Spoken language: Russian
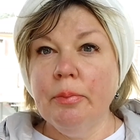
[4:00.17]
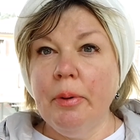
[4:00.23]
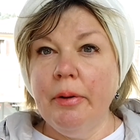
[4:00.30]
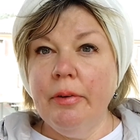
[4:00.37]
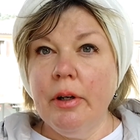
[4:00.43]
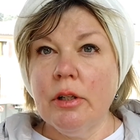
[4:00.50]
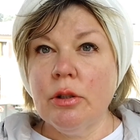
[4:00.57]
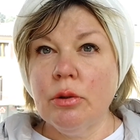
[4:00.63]

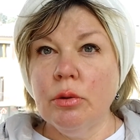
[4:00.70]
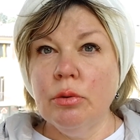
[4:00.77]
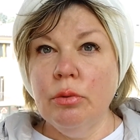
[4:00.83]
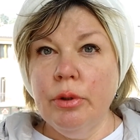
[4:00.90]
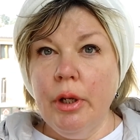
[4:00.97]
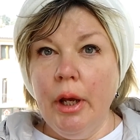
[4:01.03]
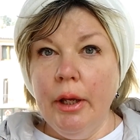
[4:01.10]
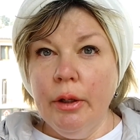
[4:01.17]
повязку. Ну,
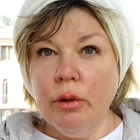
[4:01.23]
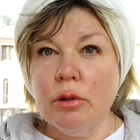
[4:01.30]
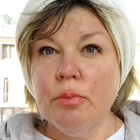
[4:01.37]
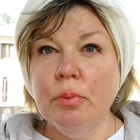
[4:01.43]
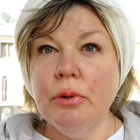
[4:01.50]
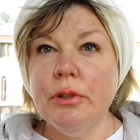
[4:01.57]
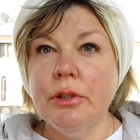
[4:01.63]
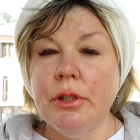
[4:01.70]
я ее
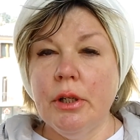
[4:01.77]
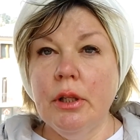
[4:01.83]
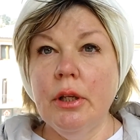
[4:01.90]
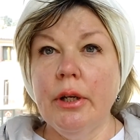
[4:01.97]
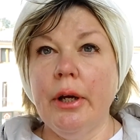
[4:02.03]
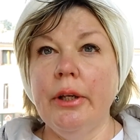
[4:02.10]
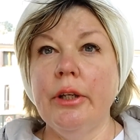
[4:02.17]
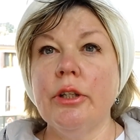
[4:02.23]
спустила,
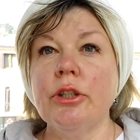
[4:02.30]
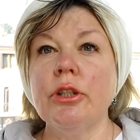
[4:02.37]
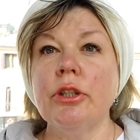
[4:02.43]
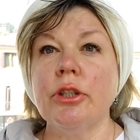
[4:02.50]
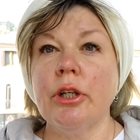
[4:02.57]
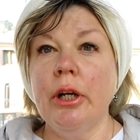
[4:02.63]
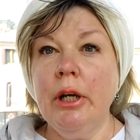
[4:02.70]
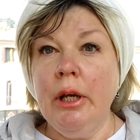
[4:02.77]
конечно
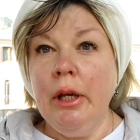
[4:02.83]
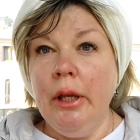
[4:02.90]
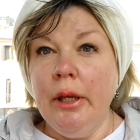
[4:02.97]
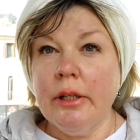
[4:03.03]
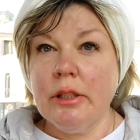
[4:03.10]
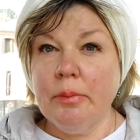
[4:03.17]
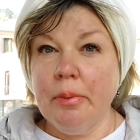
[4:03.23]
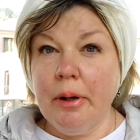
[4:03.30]
же,
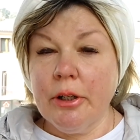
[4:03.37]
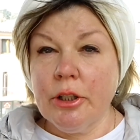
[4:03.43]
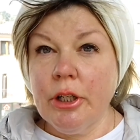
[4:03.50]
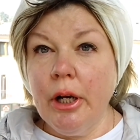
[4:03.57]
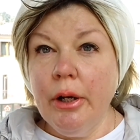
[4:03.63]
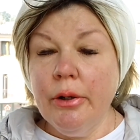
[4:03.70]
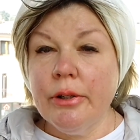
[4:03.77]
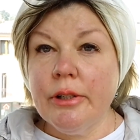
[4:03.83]

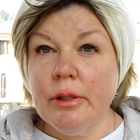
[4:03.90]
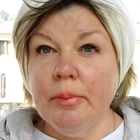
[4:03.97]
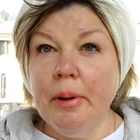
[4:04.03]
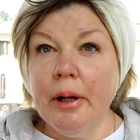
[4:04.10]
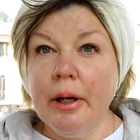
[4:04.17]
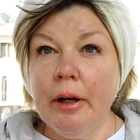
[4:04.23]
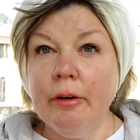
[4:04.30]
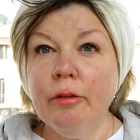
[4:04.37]
изображаю из
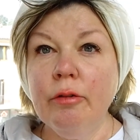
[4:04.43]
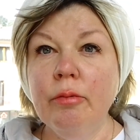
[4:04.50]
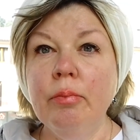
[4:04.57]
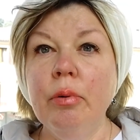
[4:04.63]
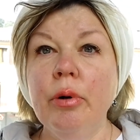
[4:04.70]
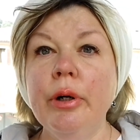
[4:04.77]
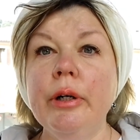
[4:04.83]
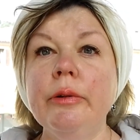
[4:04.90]
себя
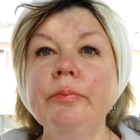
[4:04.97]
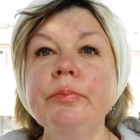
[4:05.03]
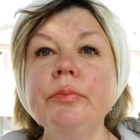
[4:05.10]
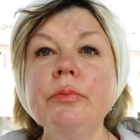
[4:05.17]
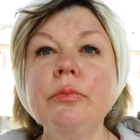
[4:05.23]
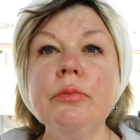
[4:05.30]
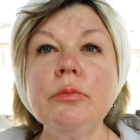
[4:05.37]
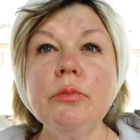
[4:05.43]
ковбоя.
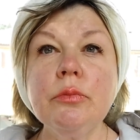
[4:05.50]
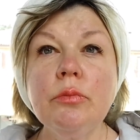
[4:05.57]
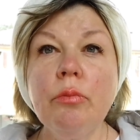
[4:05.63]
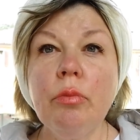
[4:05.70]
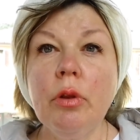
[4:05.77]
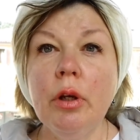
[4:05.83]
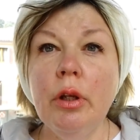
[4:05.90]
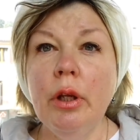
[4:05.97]

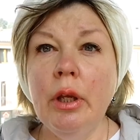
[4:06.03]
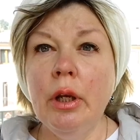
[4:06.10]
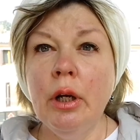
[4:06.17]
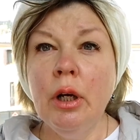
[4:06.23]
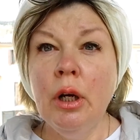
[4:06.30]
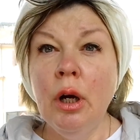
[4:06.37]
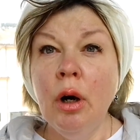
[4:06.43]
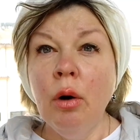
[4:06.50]
И
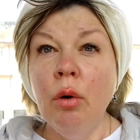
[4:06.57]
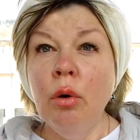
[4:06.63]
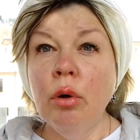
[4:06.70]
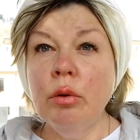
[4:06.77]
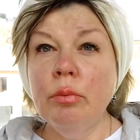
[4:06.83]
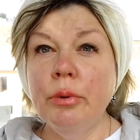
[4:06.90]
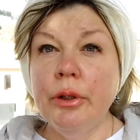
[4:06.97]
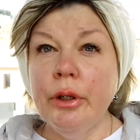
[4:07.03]

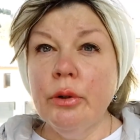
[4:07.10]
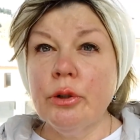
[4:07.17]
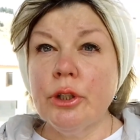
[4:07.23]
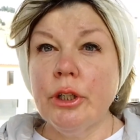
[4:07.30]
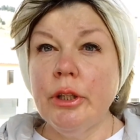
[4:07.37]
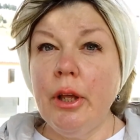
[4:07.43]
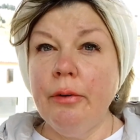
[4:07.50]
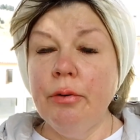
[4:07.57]
он мне
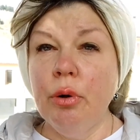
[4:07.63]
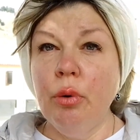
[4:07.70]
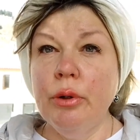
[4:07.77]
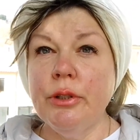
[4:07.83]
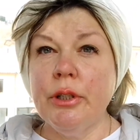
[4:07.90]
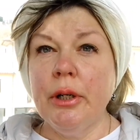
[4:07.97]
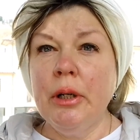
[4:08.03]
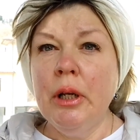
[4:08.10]
уже на
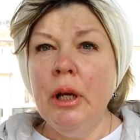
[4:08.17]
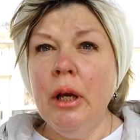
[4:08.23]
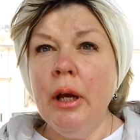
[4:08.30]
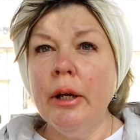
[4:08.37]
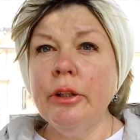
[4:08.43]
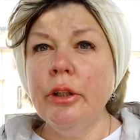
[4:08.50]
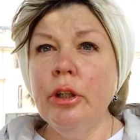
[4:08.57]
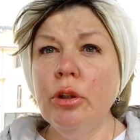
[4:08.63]
входе.
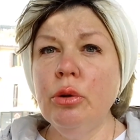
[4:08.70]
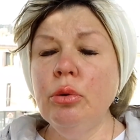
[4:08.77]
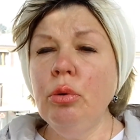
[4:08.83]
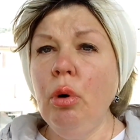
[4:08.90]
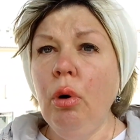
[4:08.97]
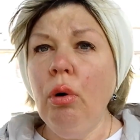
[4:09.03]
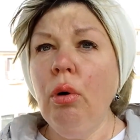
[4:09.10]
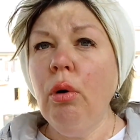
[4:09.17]
Это не
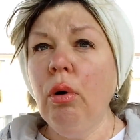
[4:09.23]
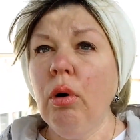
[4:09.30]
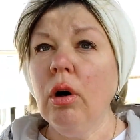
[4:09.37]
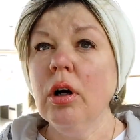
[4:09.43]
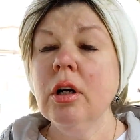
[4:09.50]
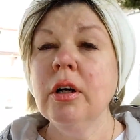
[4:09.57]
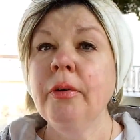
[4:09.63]
то!